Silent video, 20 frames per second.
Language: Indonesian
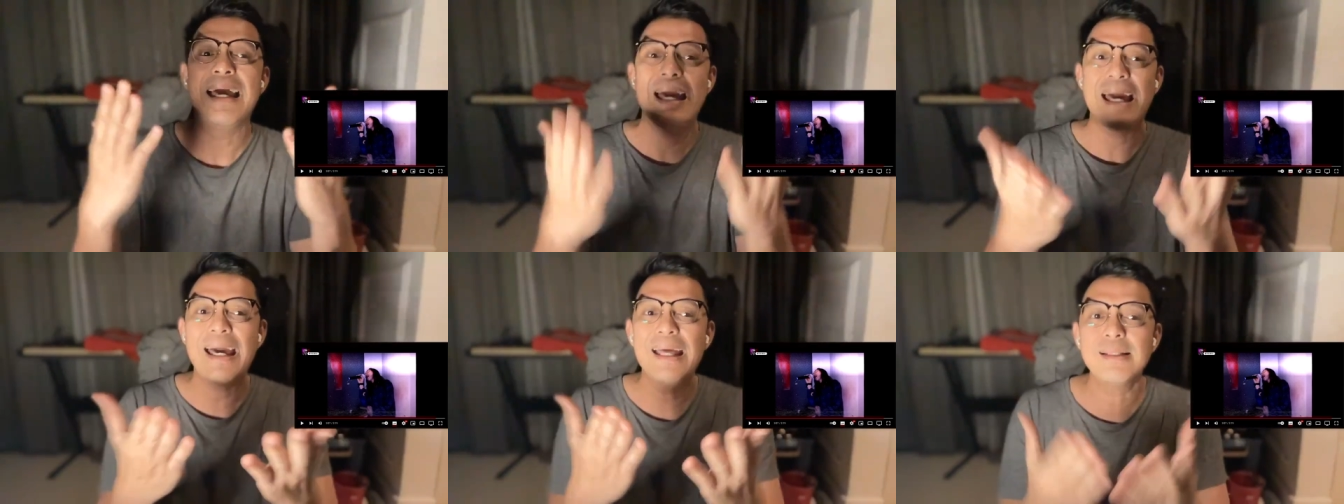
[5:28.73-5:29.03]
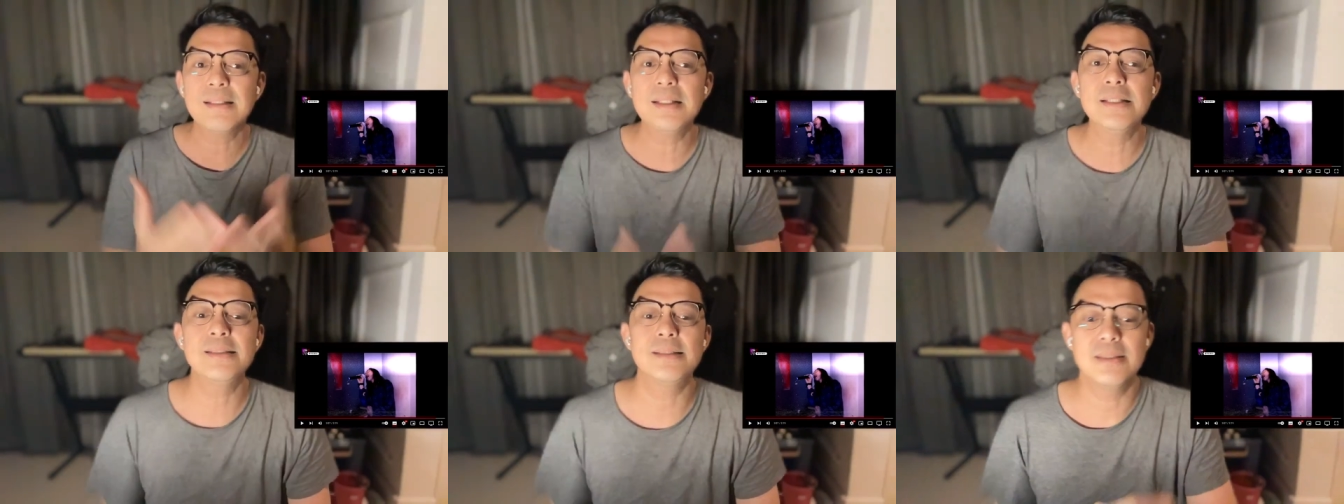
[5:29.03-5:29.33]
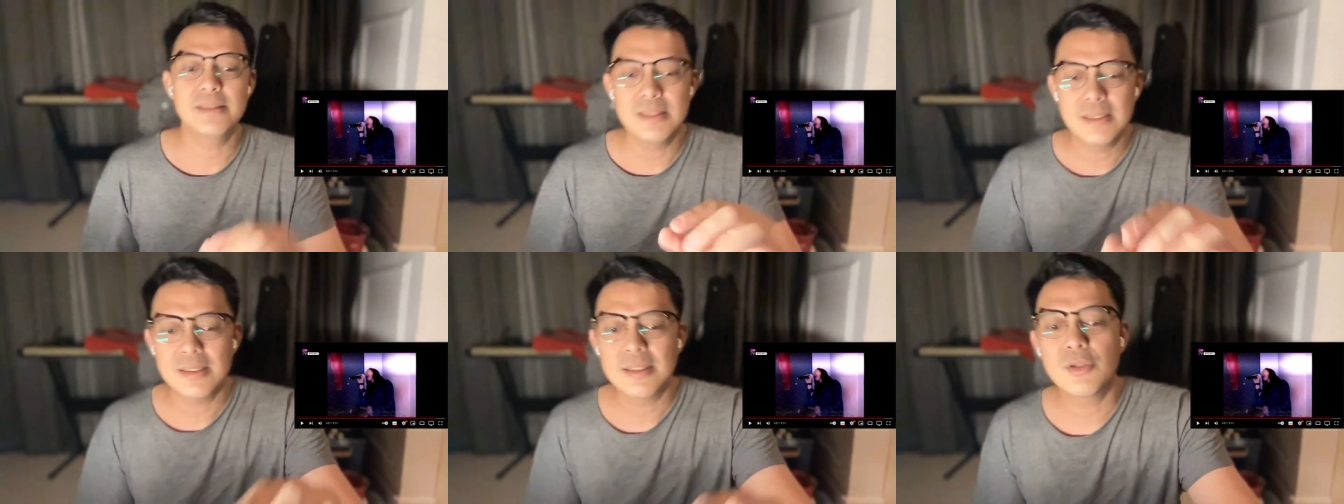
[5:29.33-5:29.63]
at
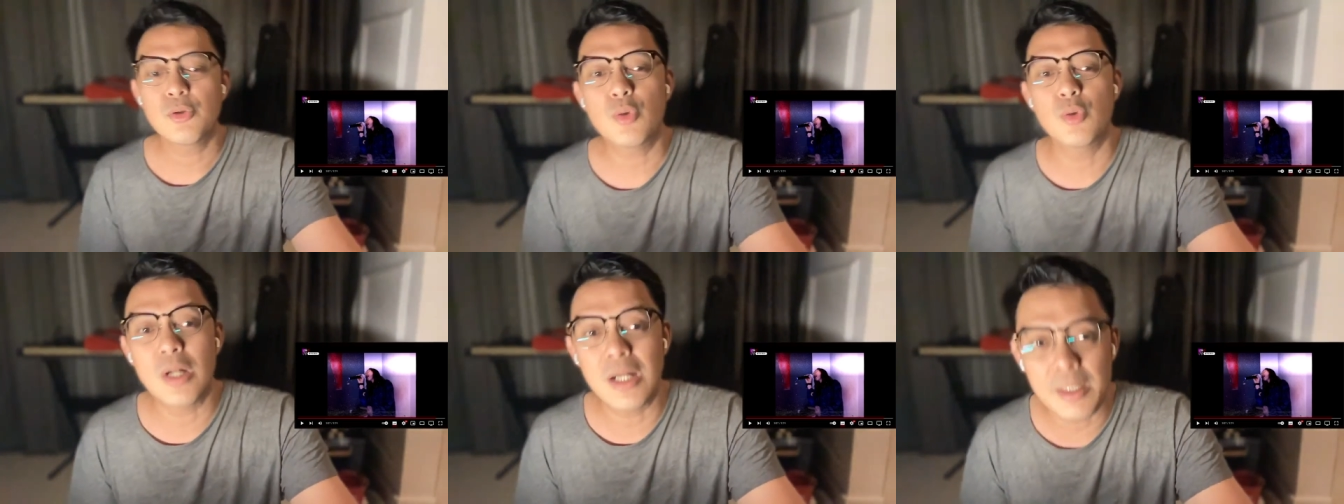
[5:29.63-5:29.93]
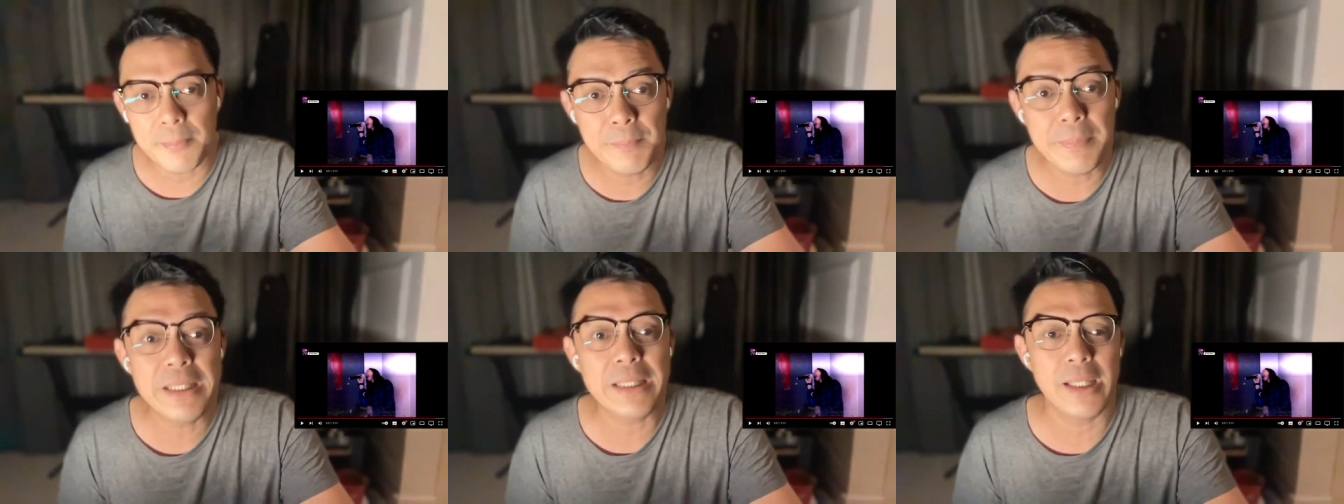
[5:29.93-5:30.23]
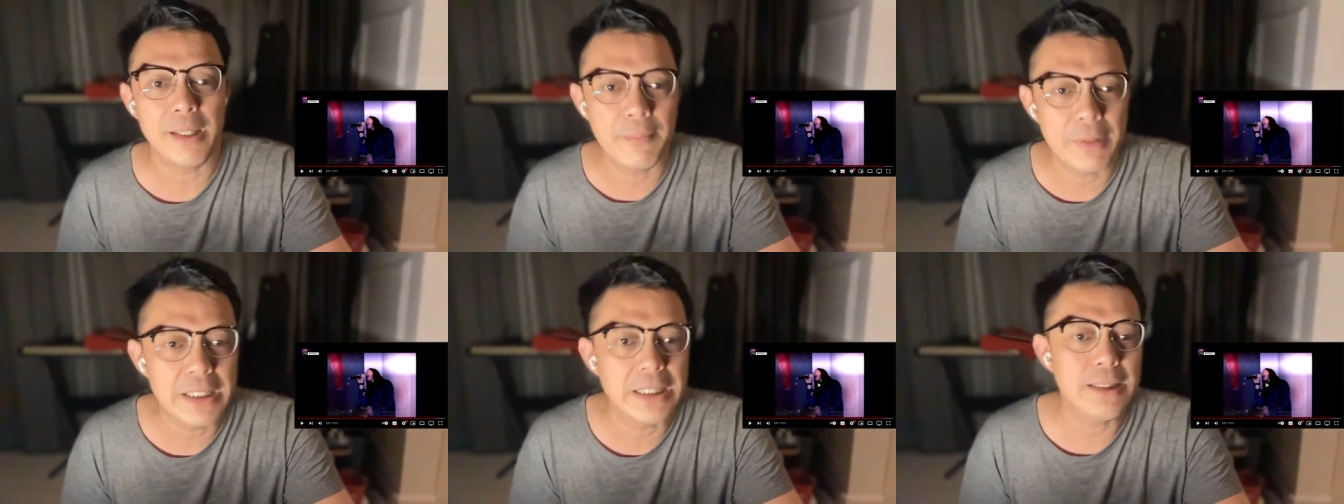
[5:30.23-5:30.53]
least kurang lebih
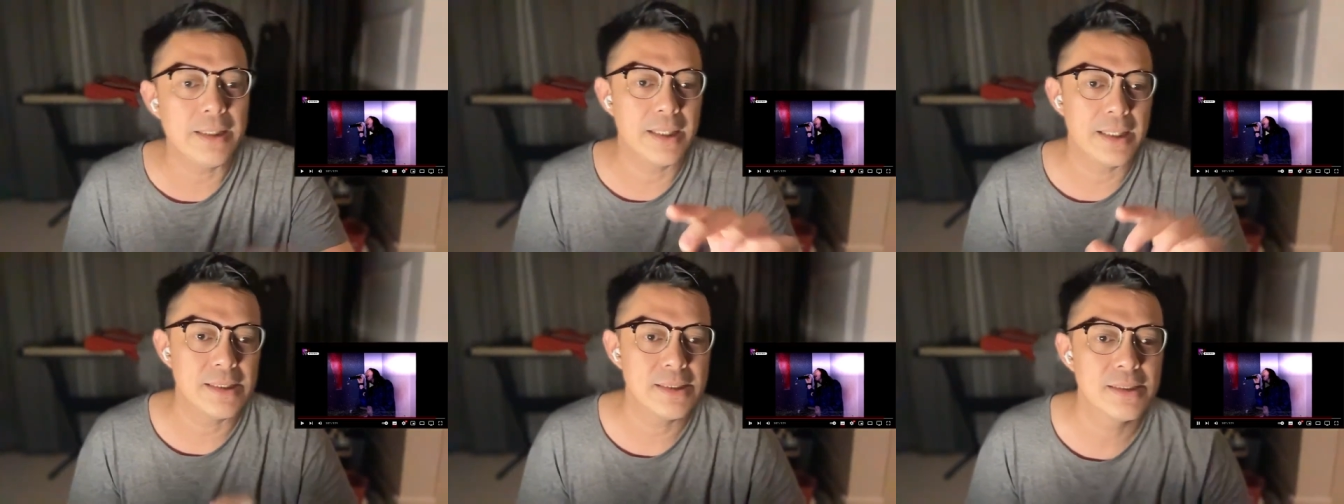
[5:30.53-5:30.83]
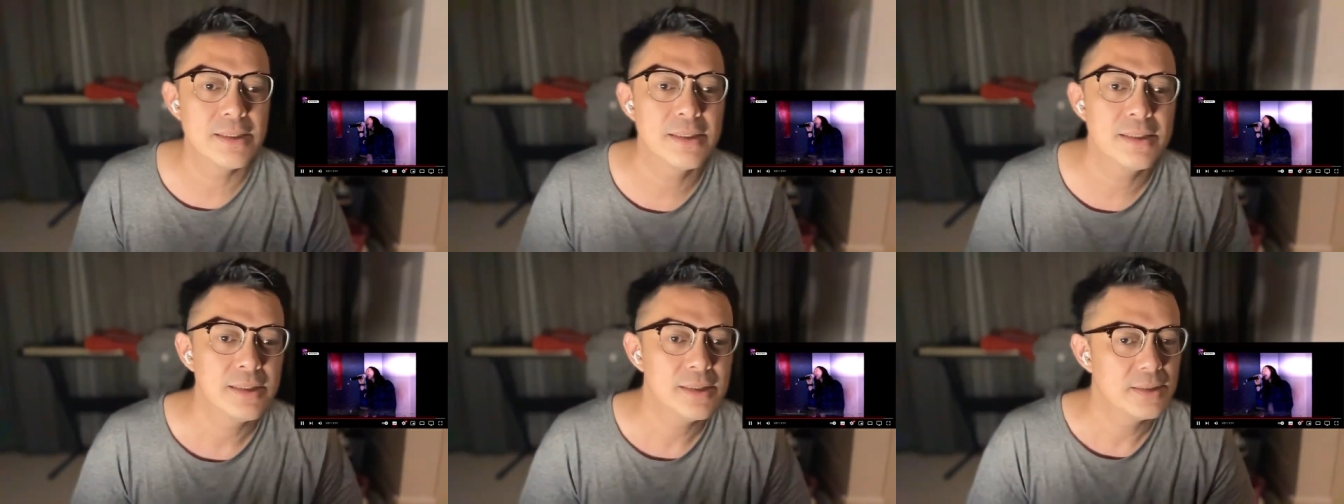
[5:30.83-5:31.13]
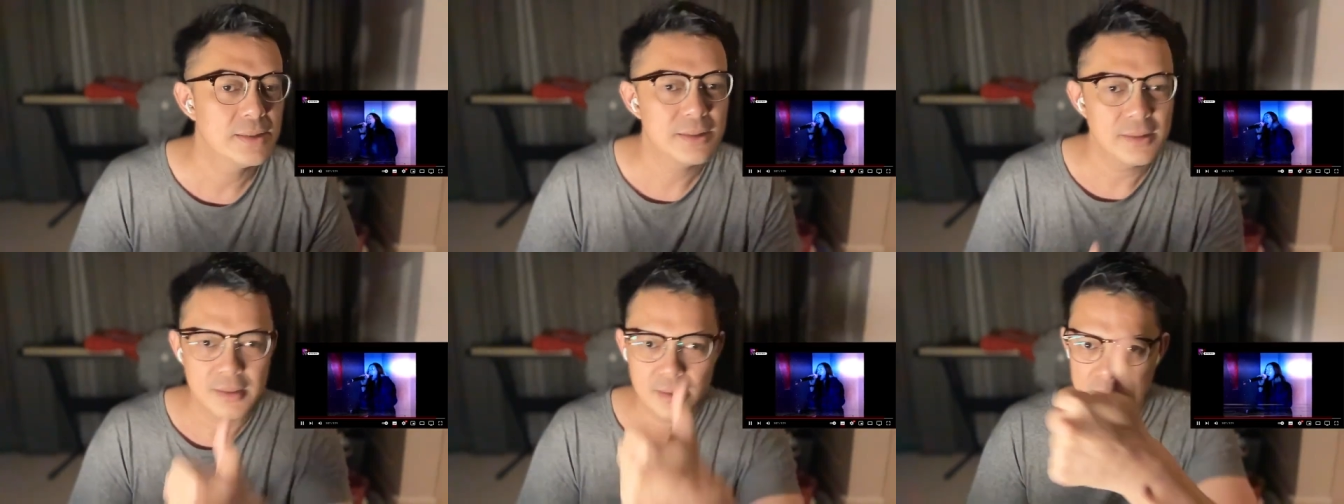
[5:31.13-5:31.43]
kayak begini guys
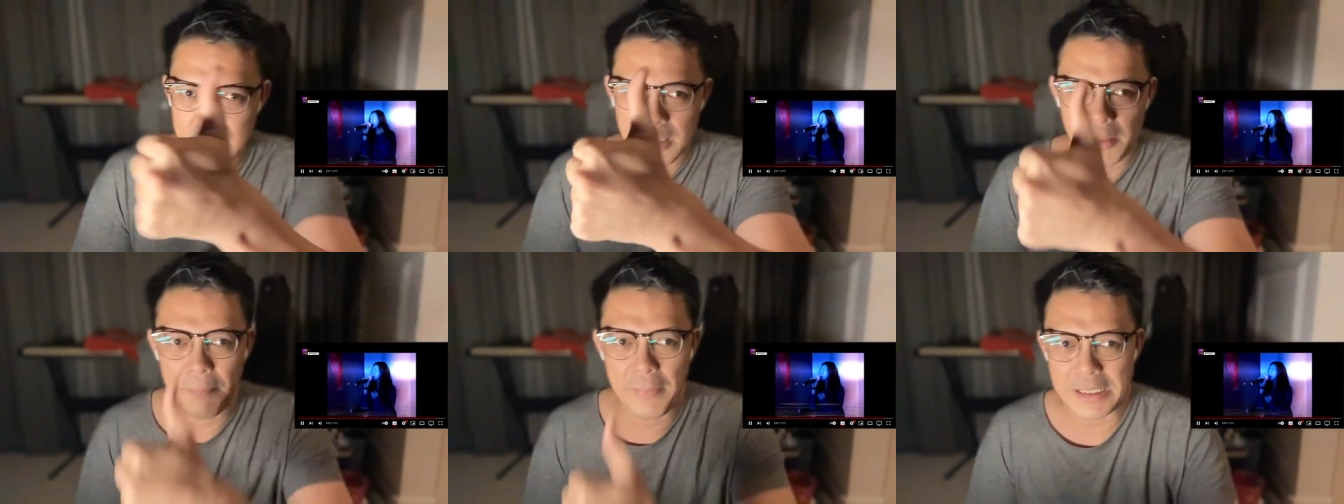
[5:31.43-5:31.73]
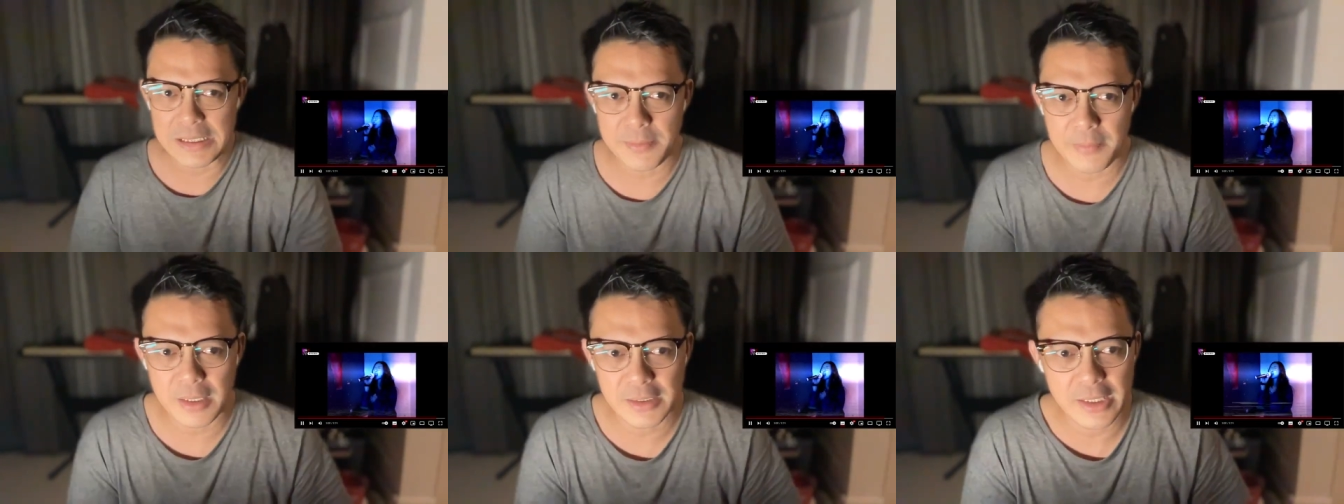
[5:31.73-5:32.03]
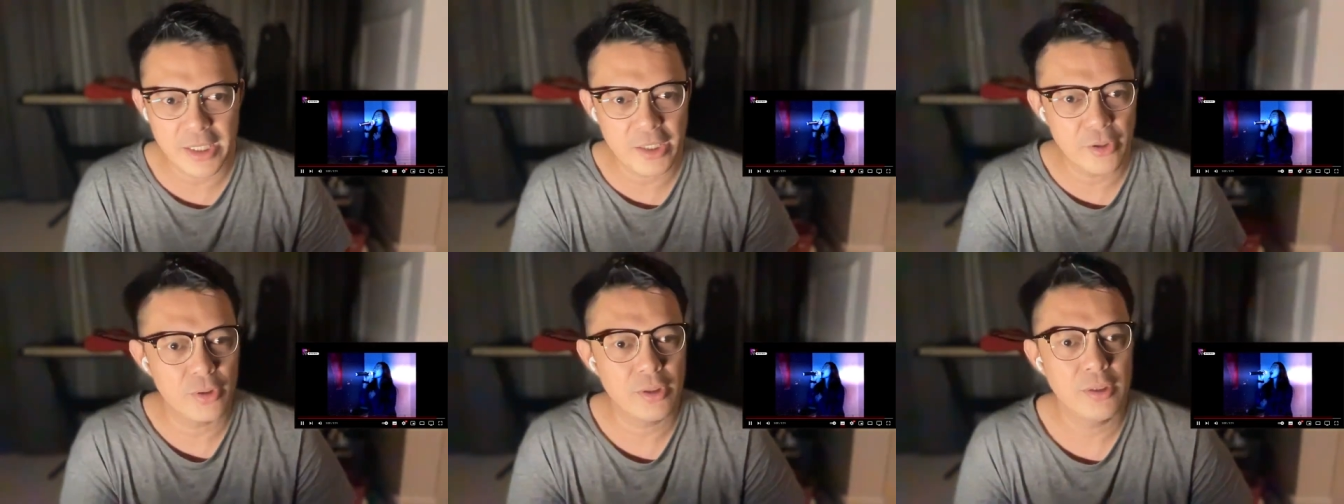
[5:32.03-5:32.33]
the best emang
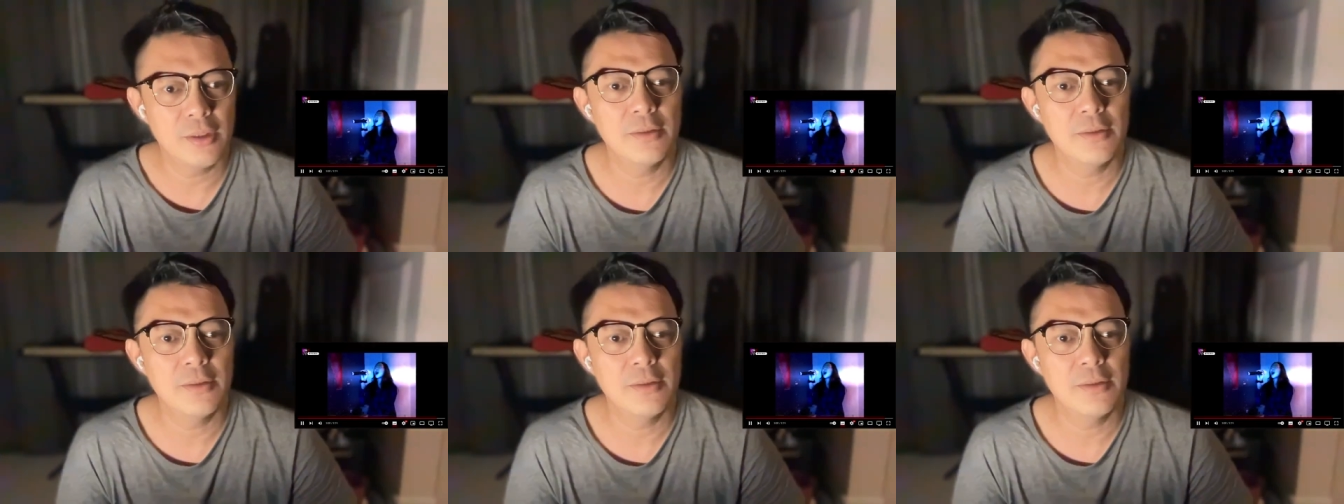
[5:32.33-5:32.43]
Teon